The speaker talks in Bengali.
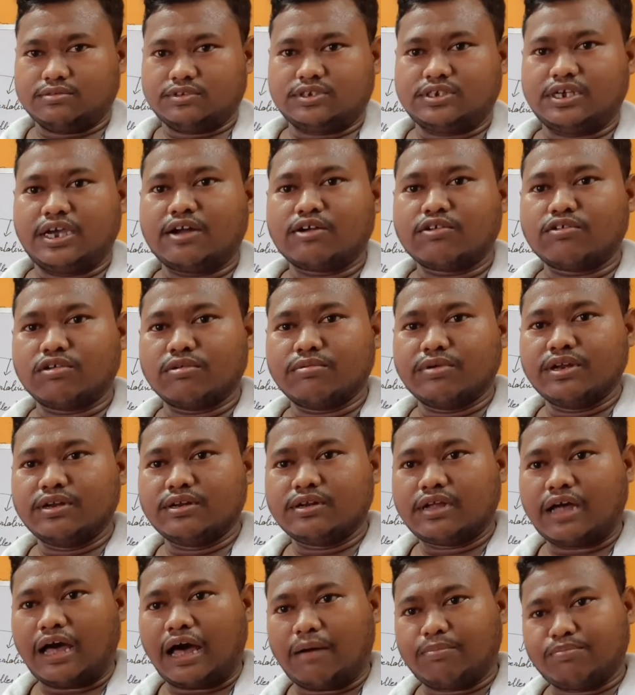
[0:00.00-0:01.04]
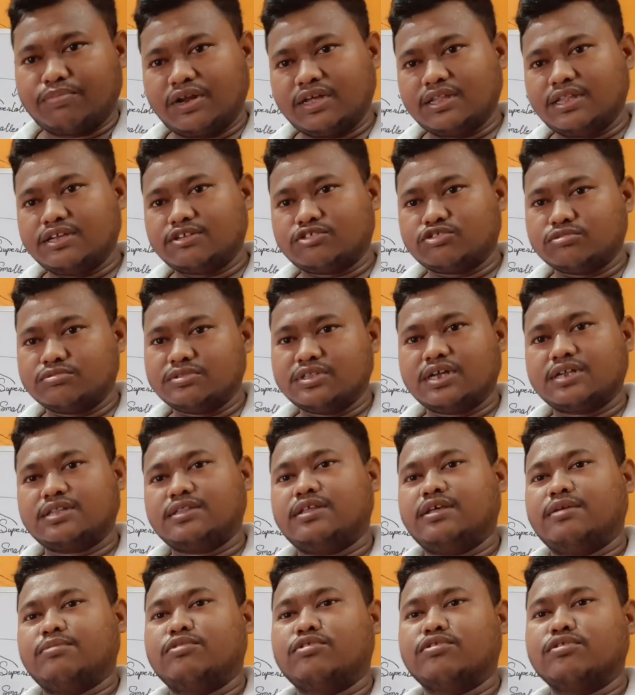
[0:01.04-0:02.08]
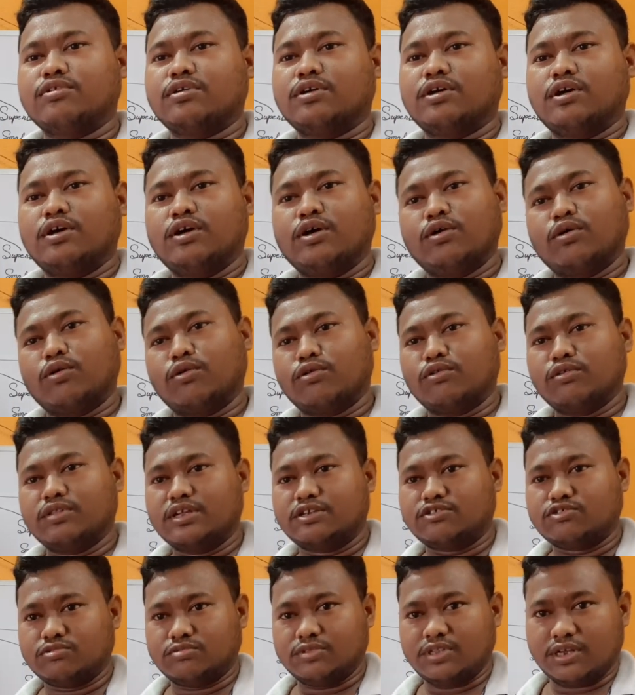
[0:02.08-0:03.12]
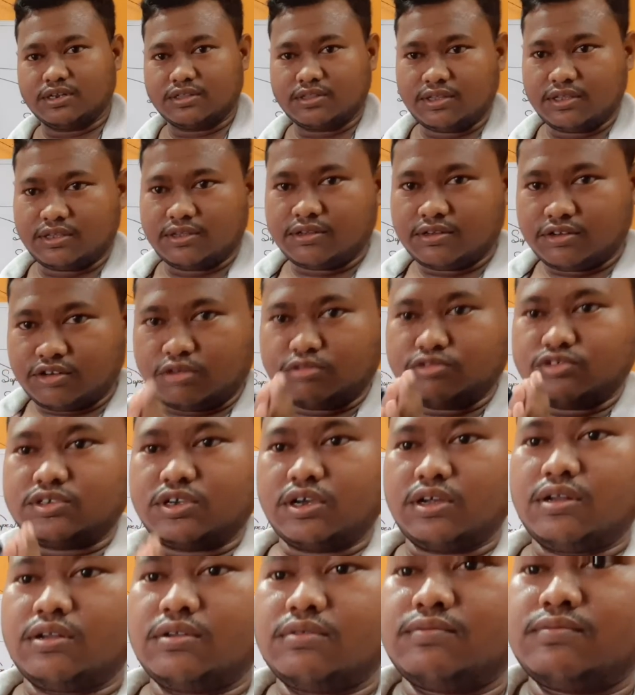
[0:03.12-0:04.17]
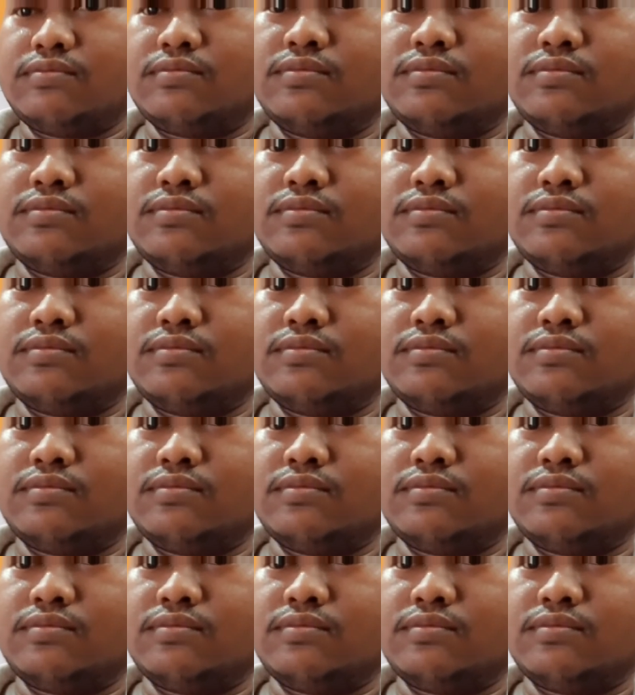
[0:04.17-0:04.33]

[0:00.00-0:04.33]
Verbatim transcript: শেয়ার করবেন আপনাদের সুবিধার্থে এবং অন্যদের সুবিধার্থে নমস্কার